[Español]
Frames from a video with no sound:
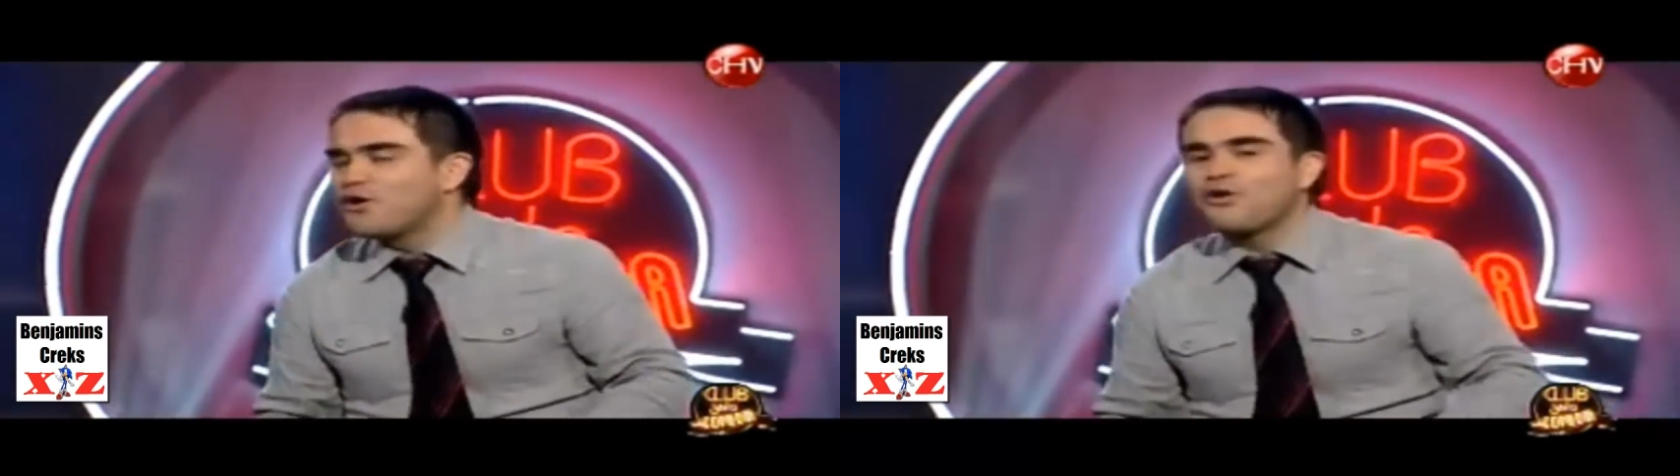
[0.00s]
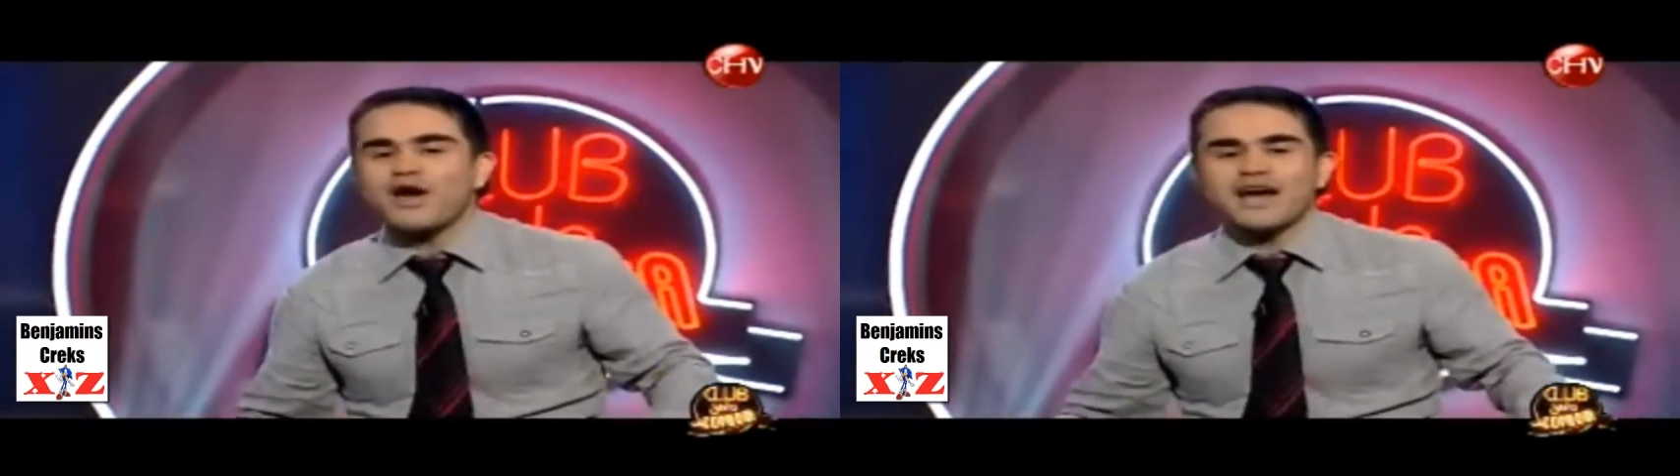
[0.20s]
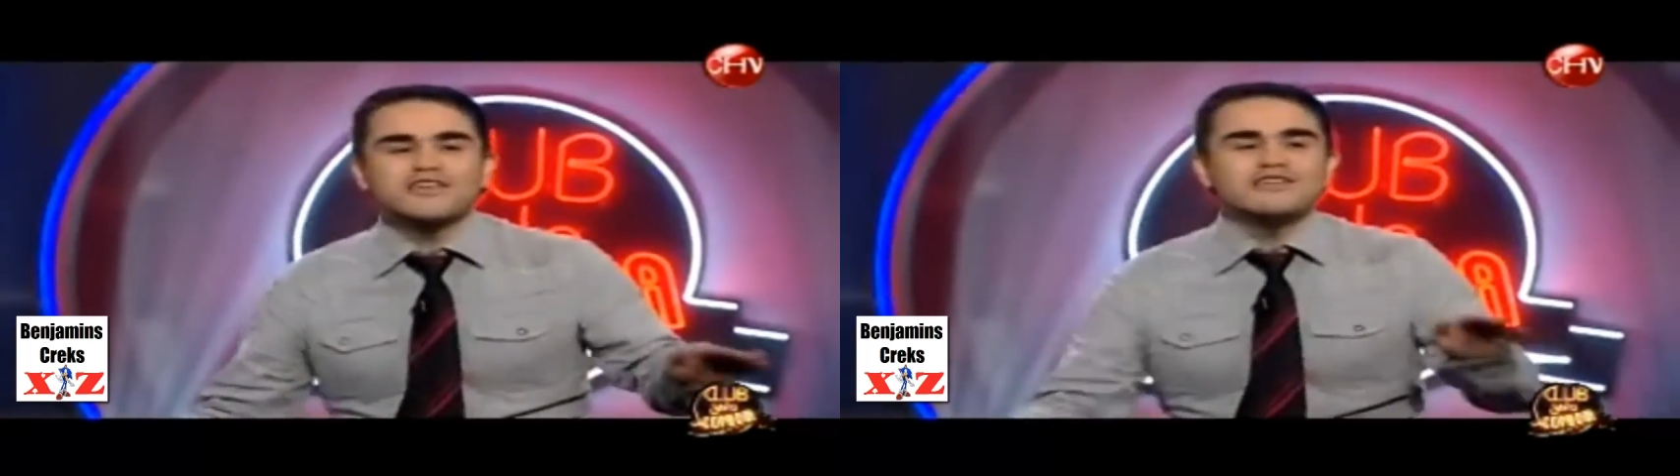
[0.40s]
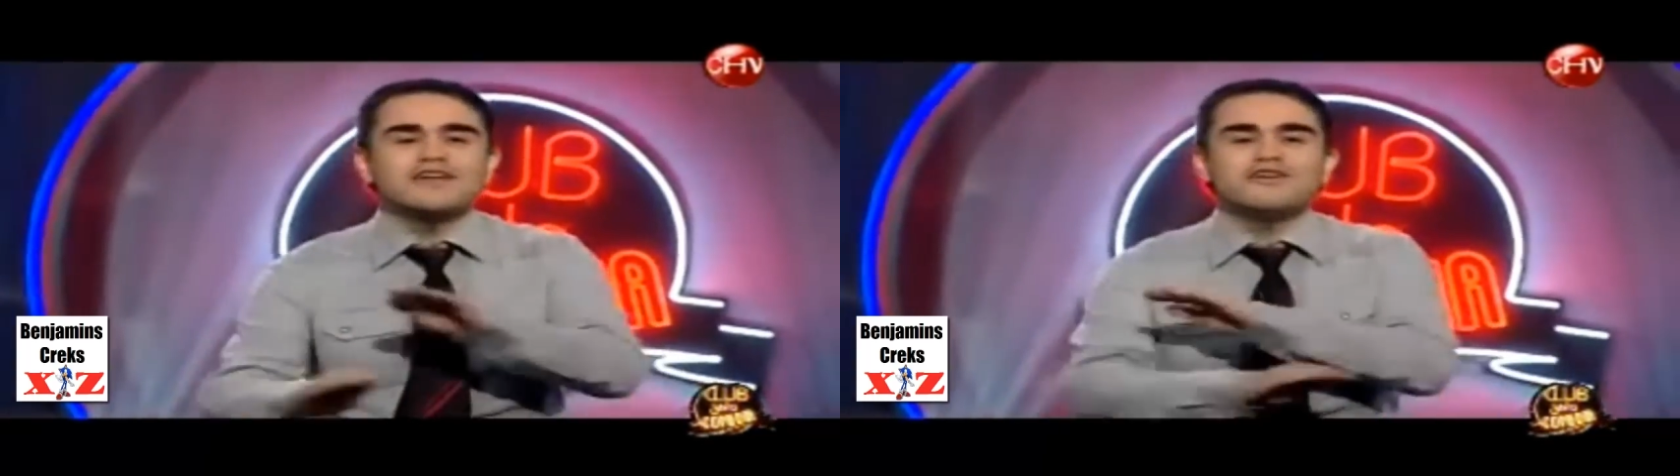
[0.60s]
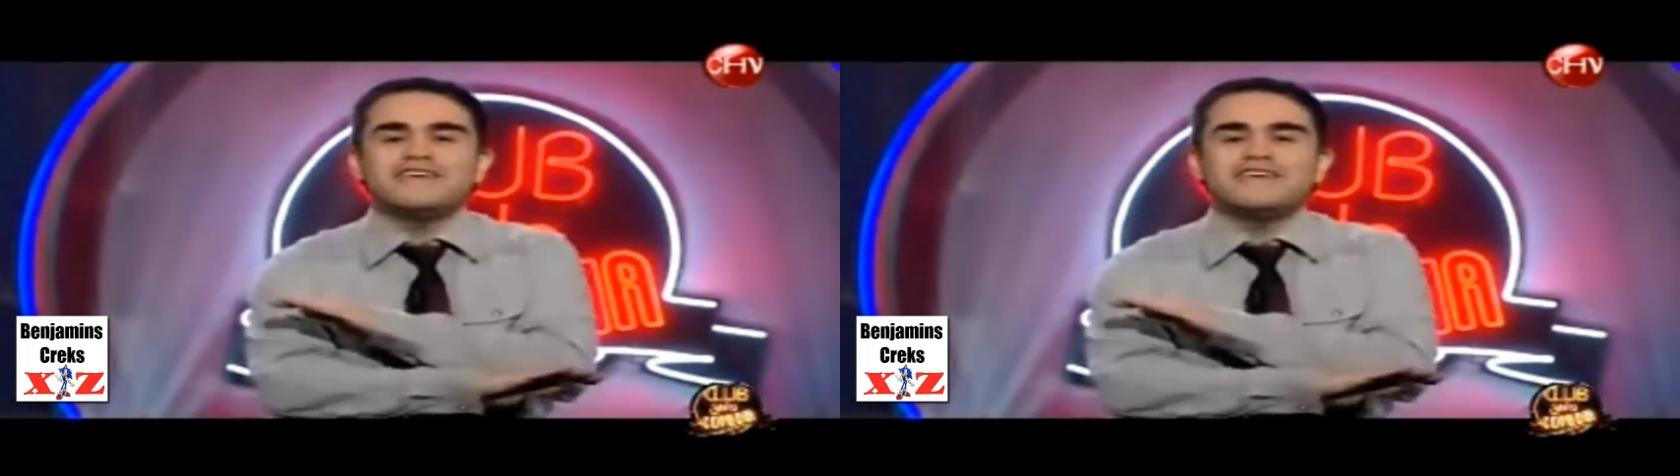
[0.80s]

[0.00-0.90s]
Juegan donde los